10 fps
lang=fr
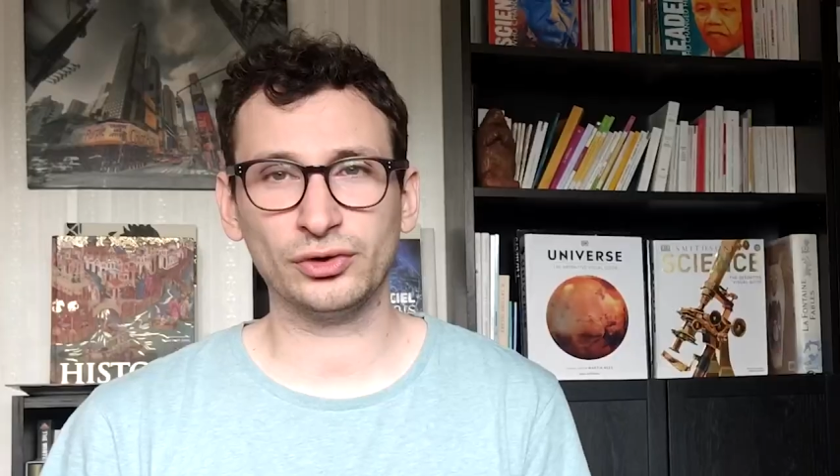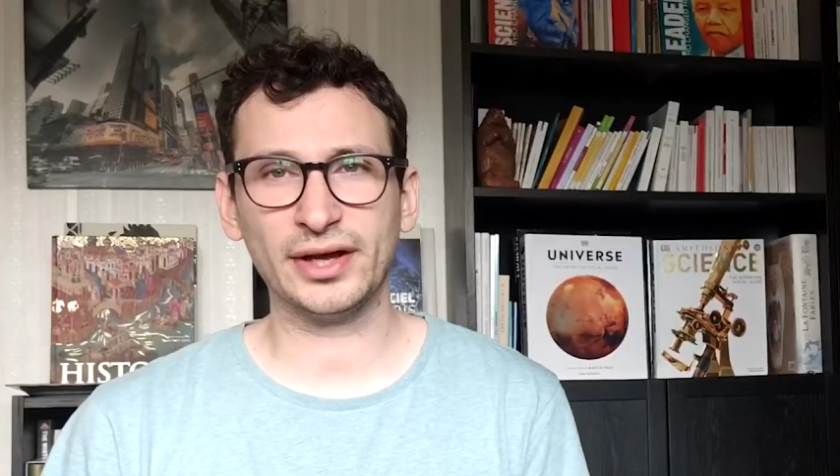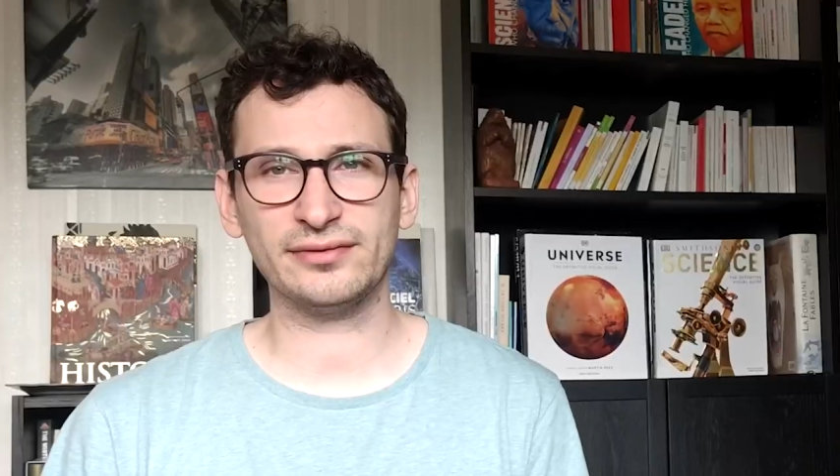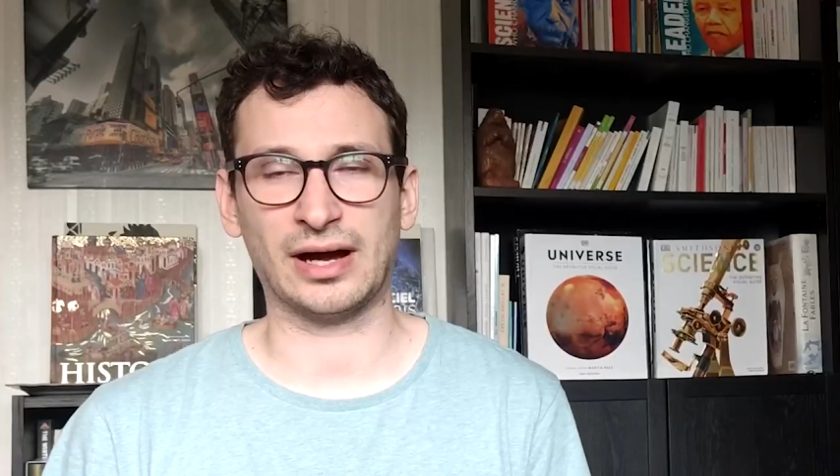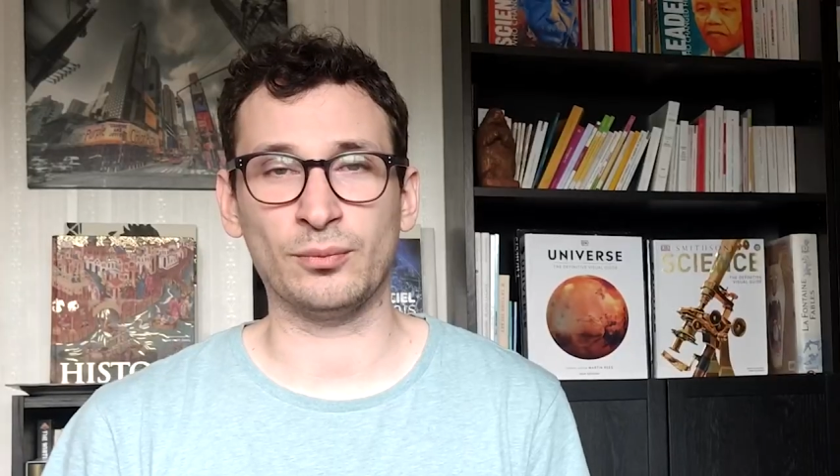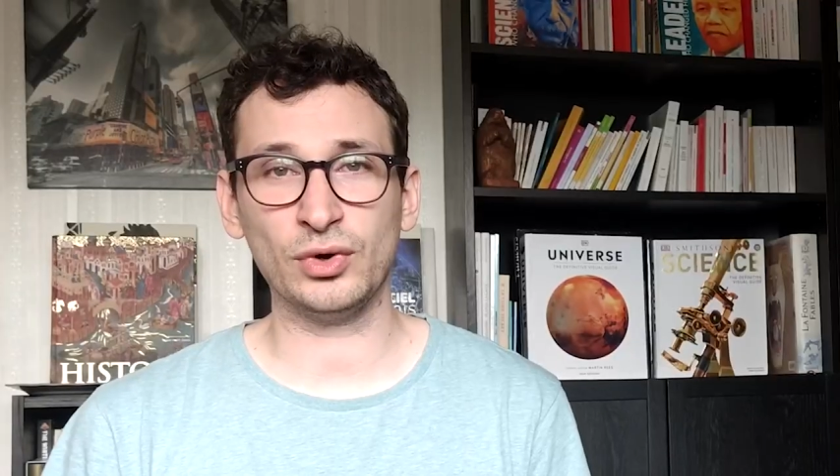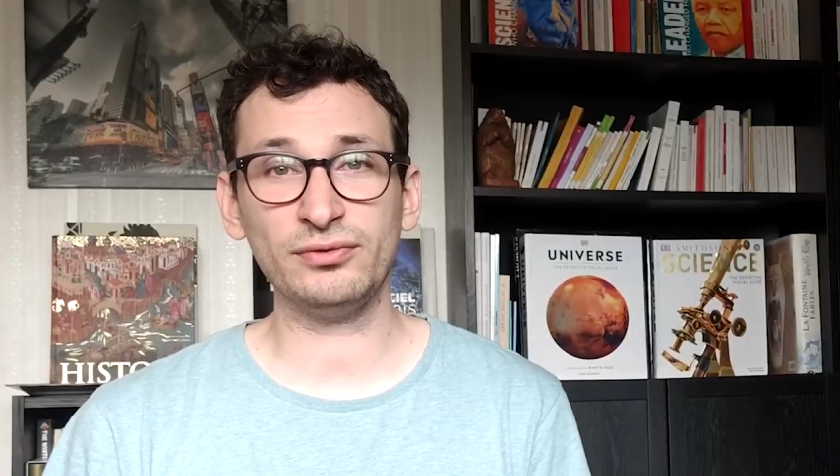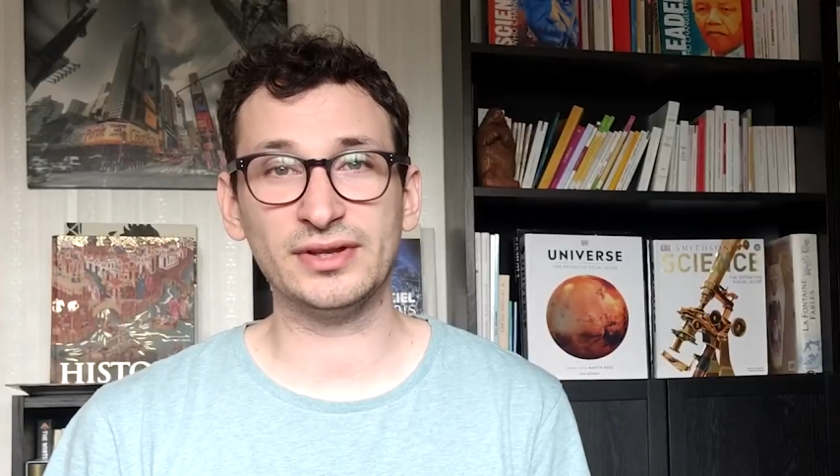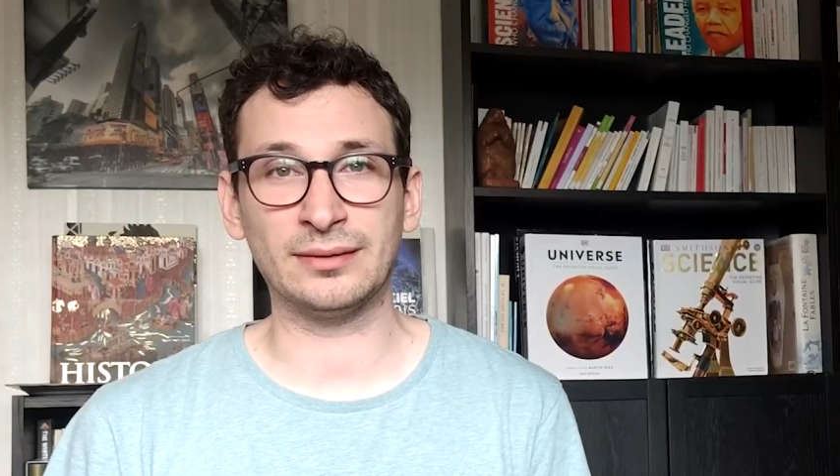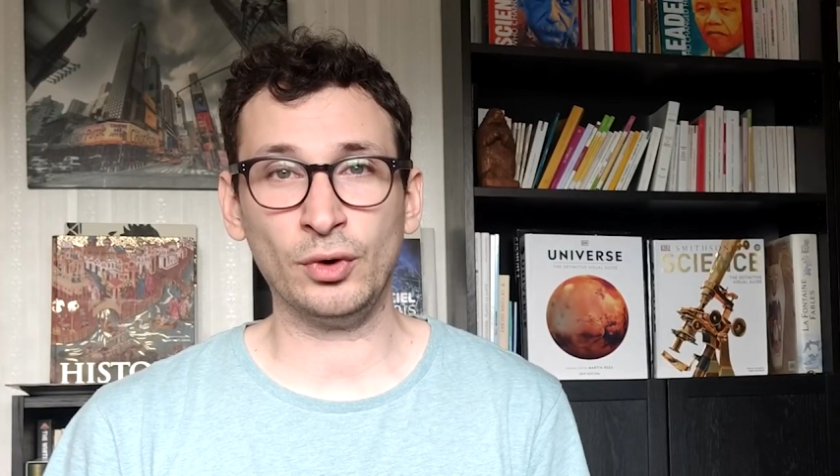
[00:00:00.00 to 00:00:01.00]
en arrive à un point
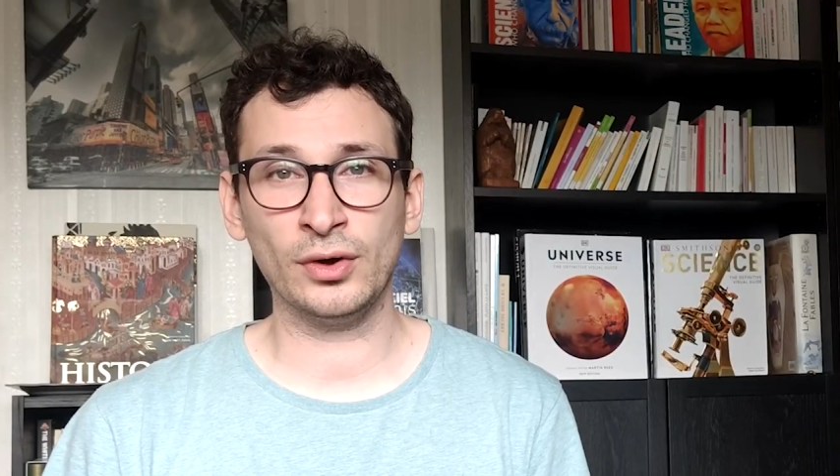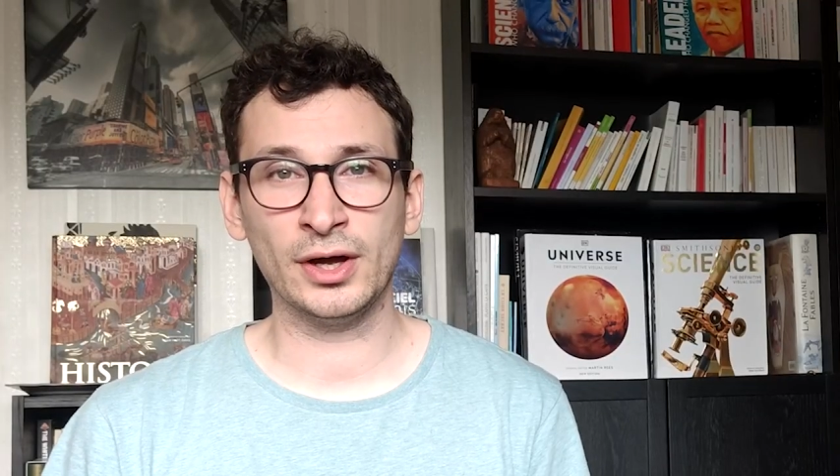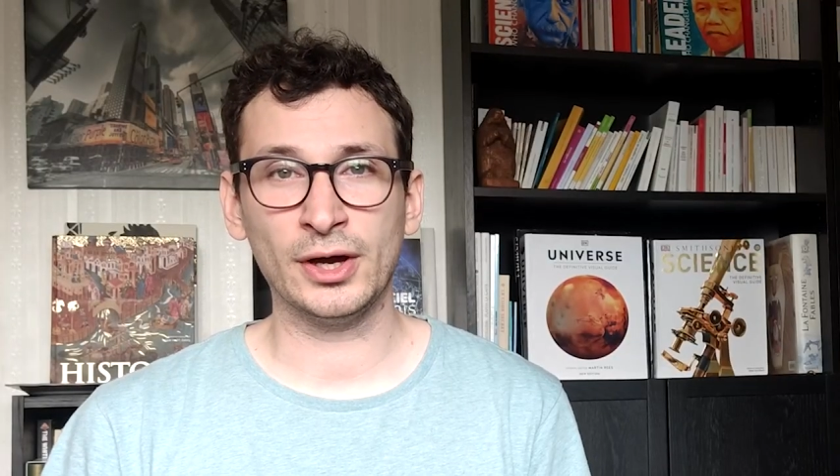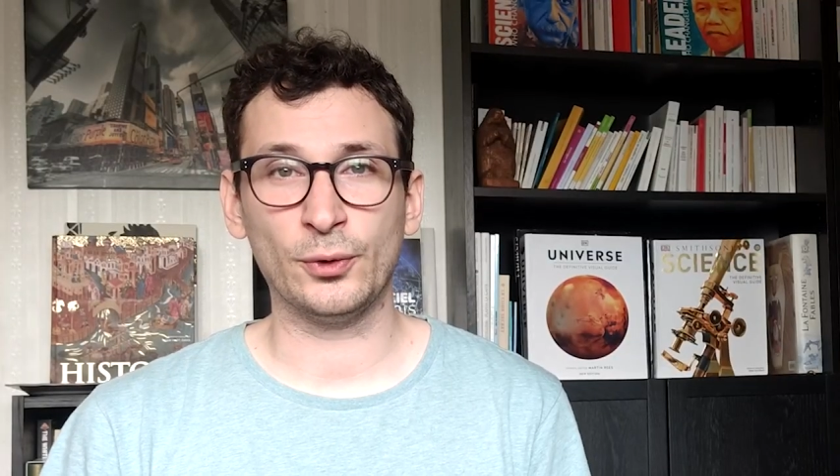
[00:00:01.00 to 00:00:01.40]
finalement